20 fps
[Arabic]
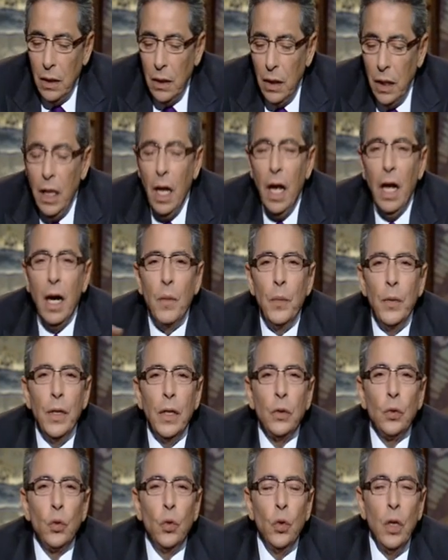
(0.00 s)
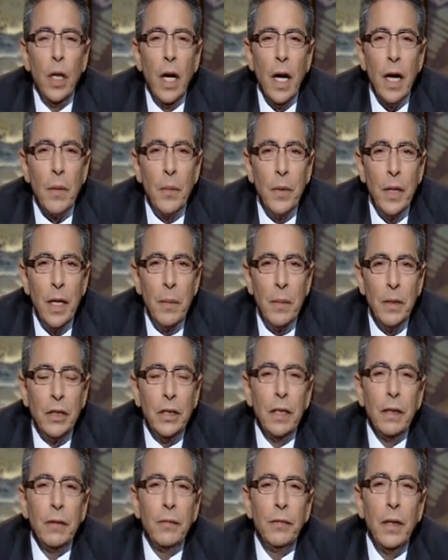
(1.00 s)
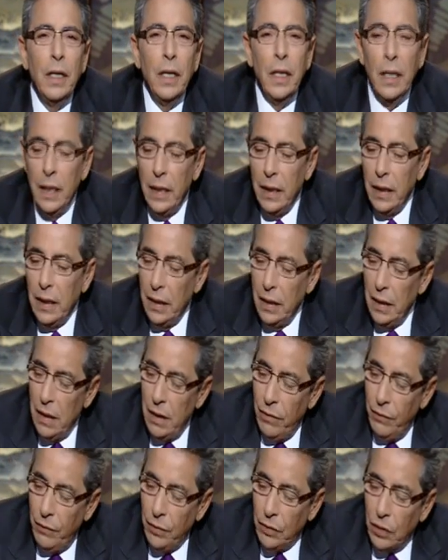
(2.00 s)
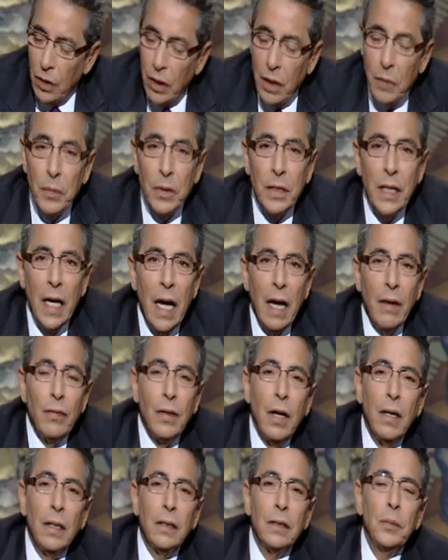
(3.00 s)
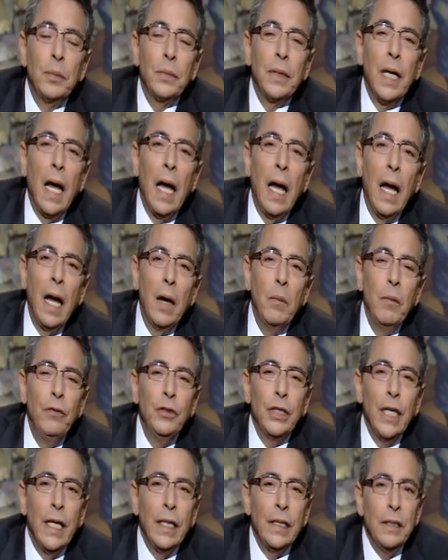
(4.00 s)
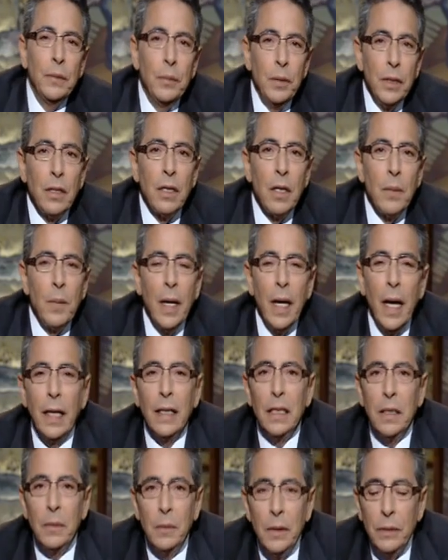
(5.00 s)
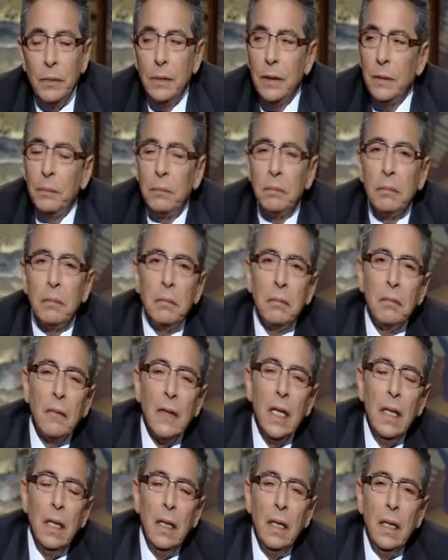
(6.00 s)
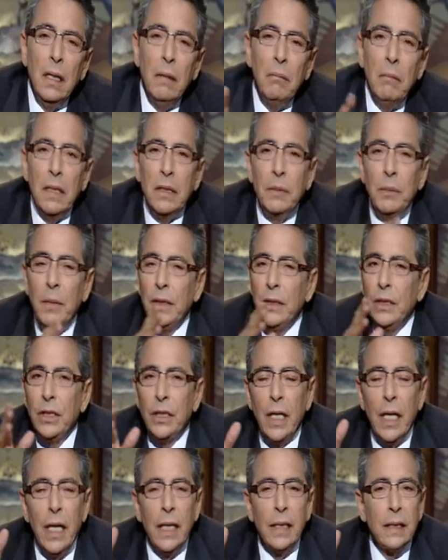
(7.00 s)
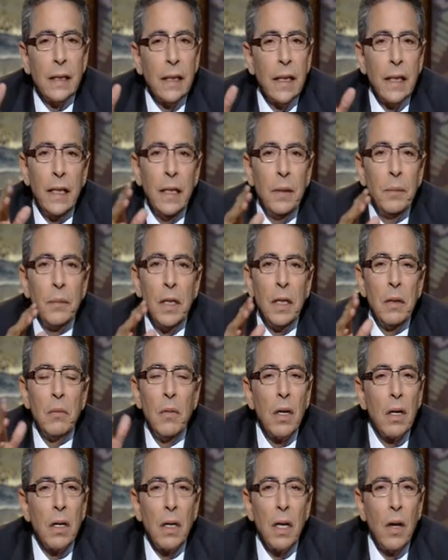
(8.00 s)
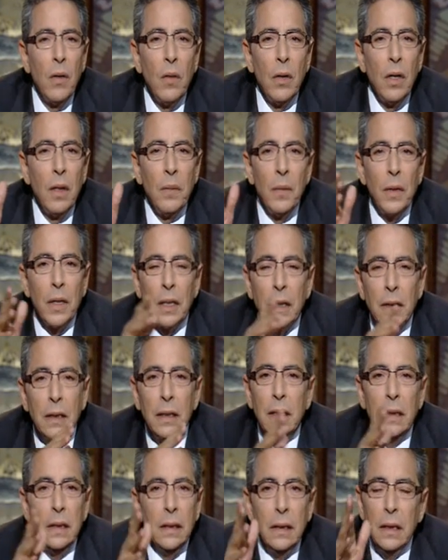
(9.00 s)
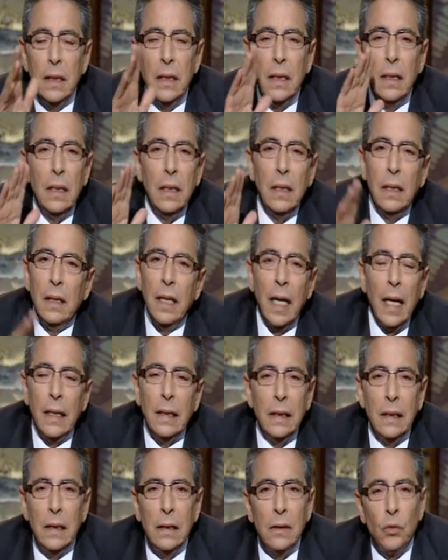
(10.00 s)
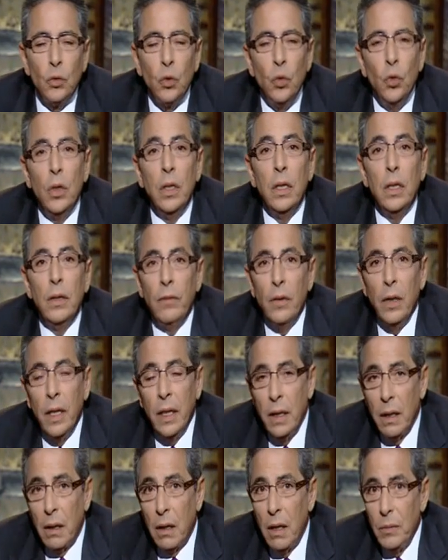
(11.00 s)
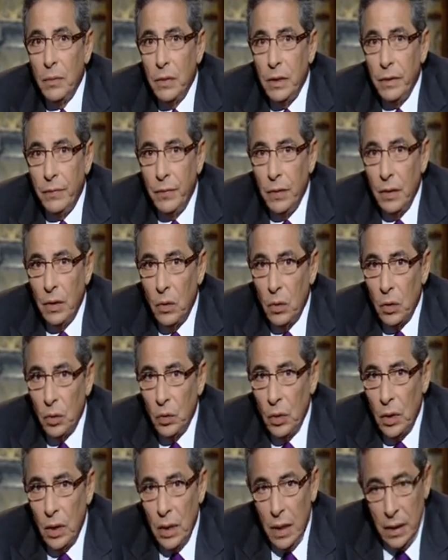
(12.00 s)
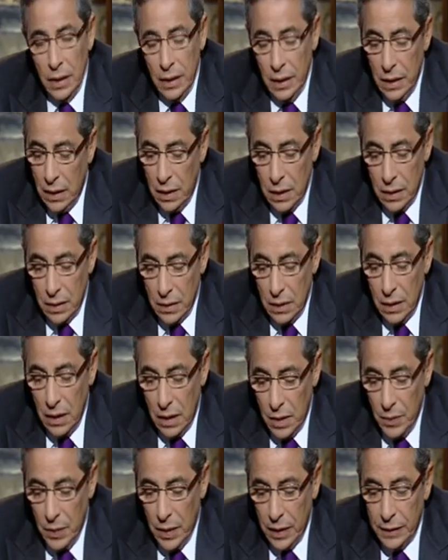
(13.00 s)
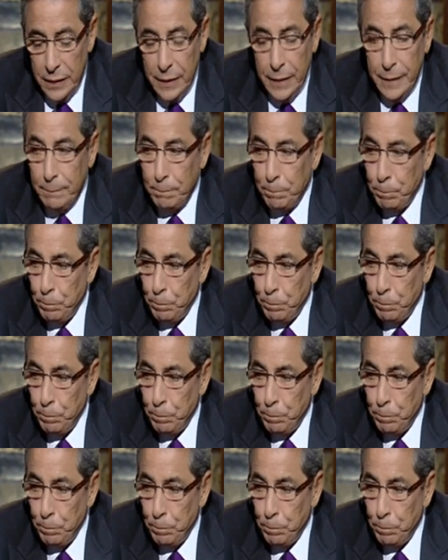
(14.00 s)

العربيات كل عربية ماشية في في الطريق بتاعها في الخط بتاعها مفيش حد بيضرب على حد ماشي ما سمعتش كلاكس غير يمكن مره ولا مرتين يعني طول اقامتي في الاردن قعدنا اظن اربع ايام